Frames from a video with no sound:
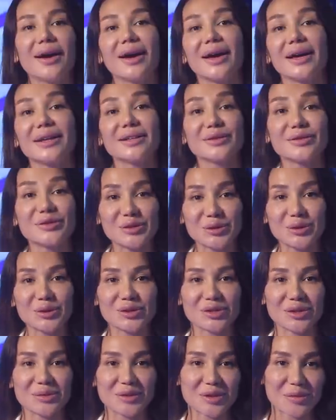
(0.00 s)
Это все,
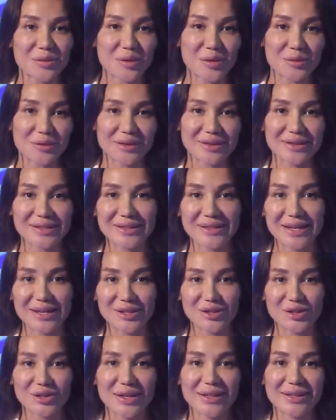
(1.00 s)
чем запомнилась
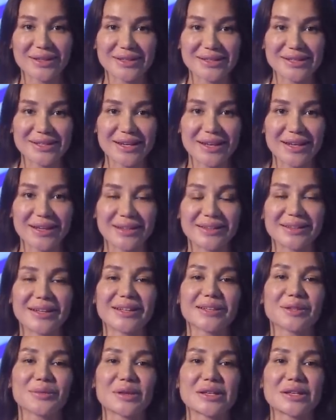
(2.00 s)
столичная неделя. На
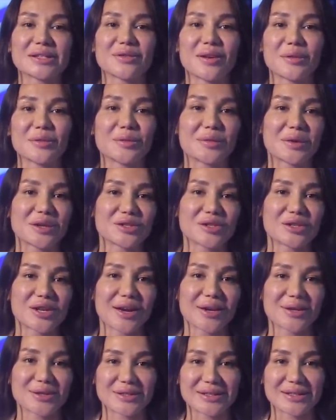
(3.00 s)
этом я с вами
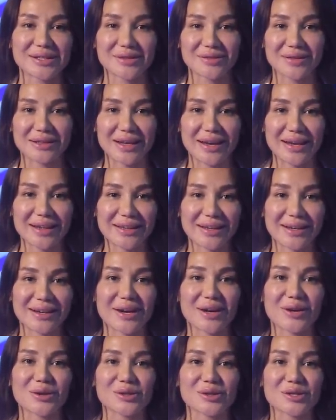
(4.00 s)
прощаюсь. До свидания,
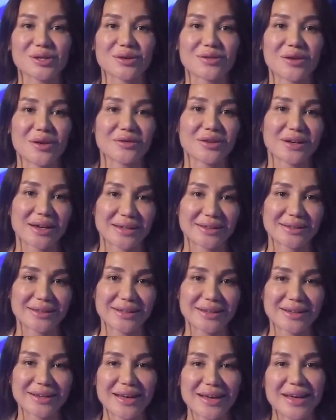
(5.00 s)
хороших вам
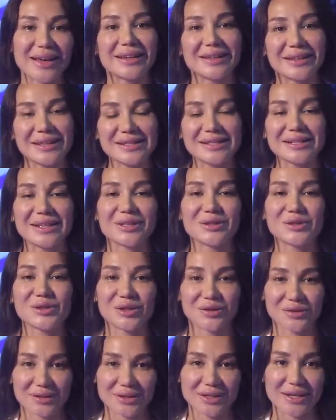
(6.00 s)
выходных. До
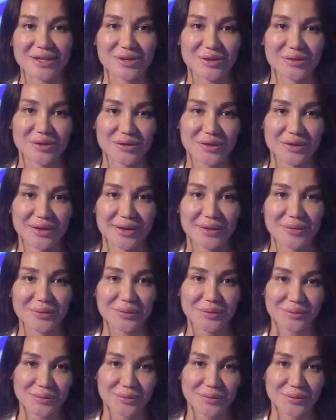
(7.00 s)
следующей встречи в эфире.